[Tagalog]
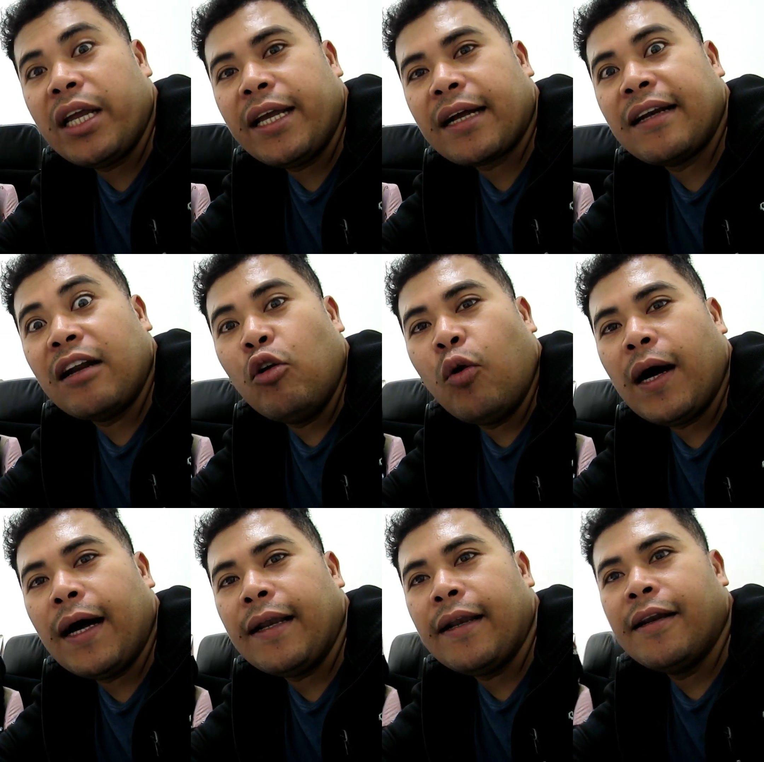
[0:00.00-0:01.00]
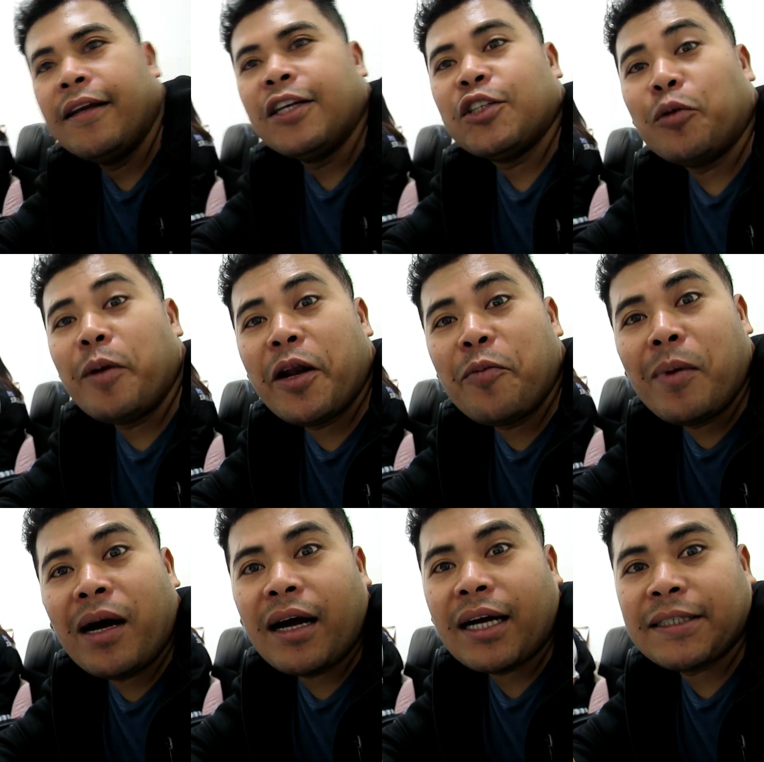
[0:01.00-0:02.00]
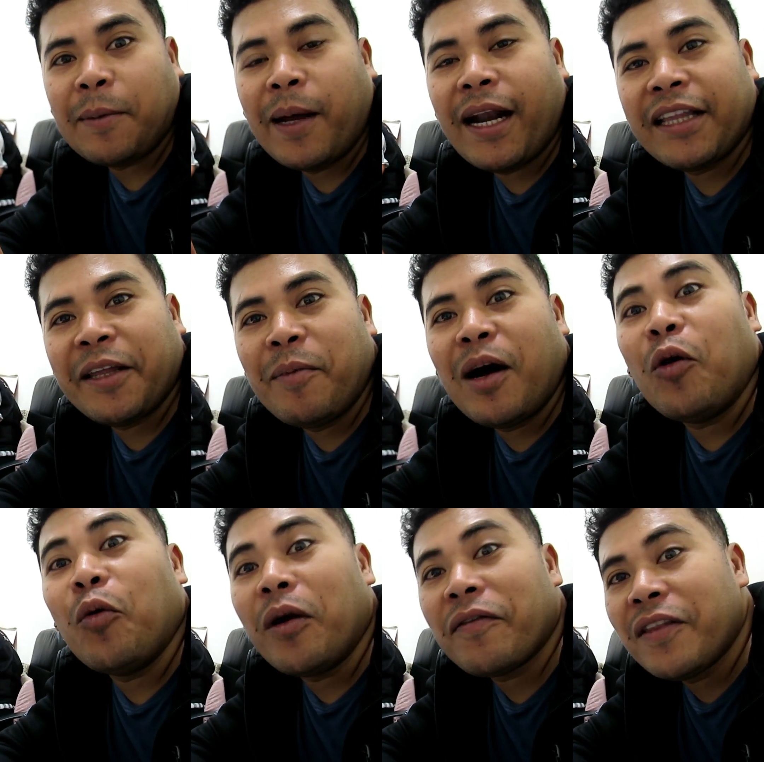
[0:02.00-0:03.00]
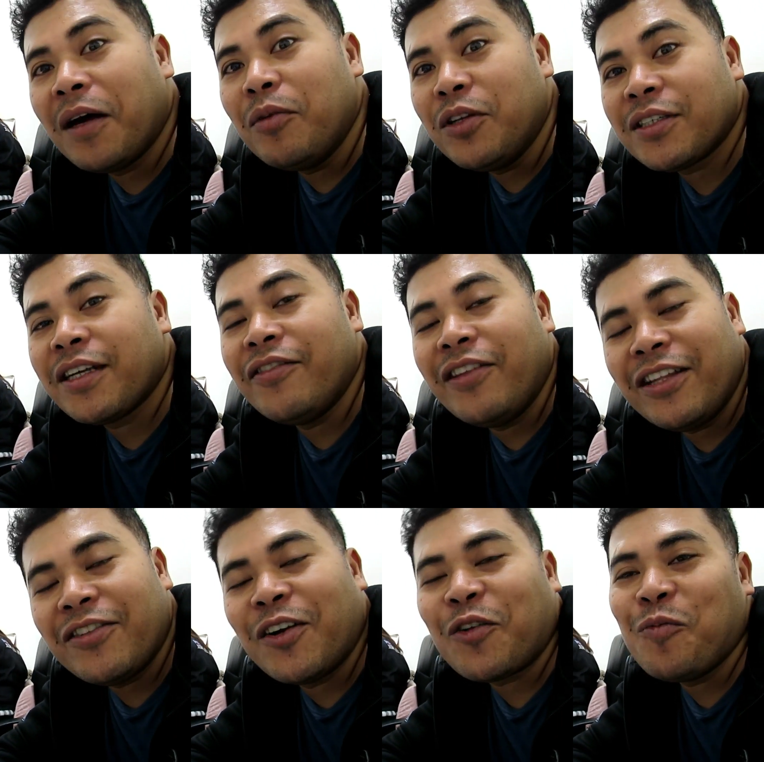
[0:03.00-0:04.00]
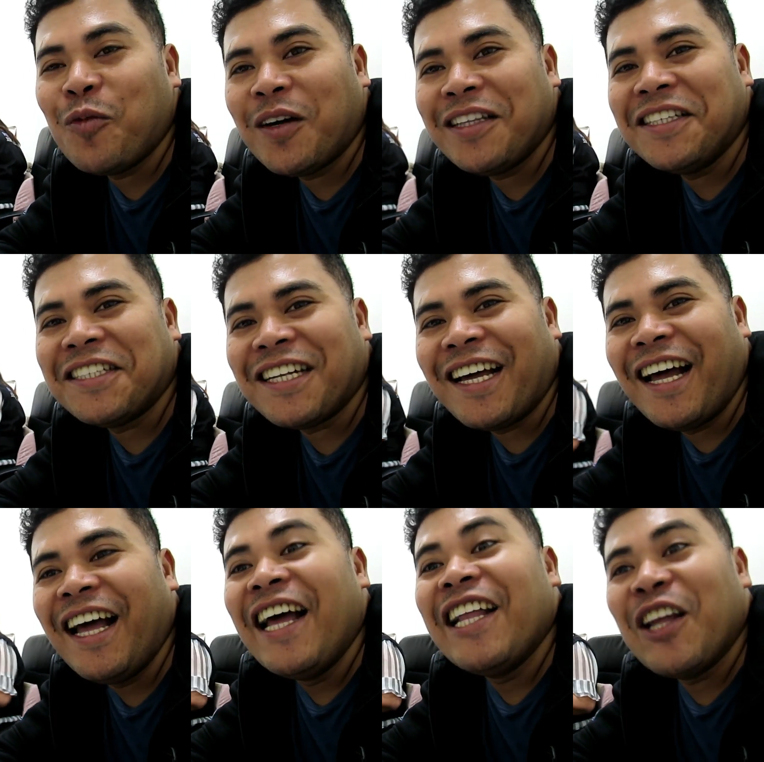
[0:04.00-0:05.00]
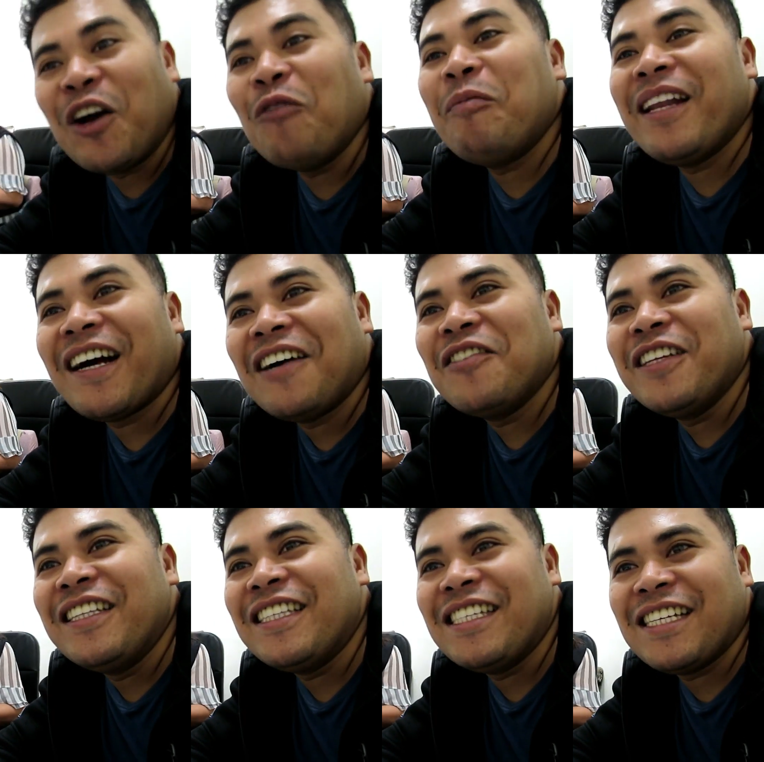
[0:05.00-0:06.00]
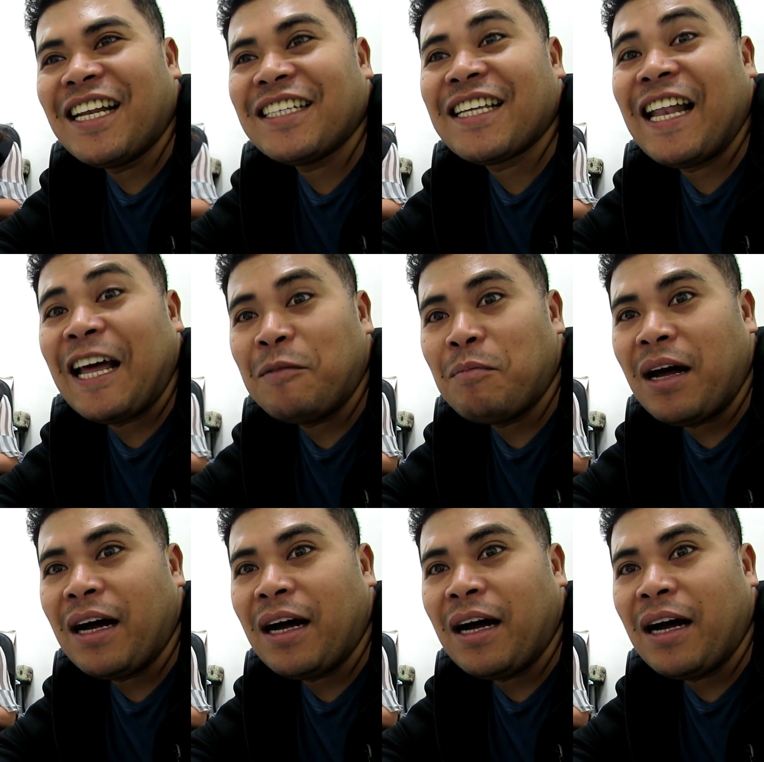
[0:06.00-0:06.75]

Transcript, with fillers: iyak ng luhaan. So mayroong mga kasama natin mga OFWs ngayon dito na kumuha din sila, nag-open account din din sila sa land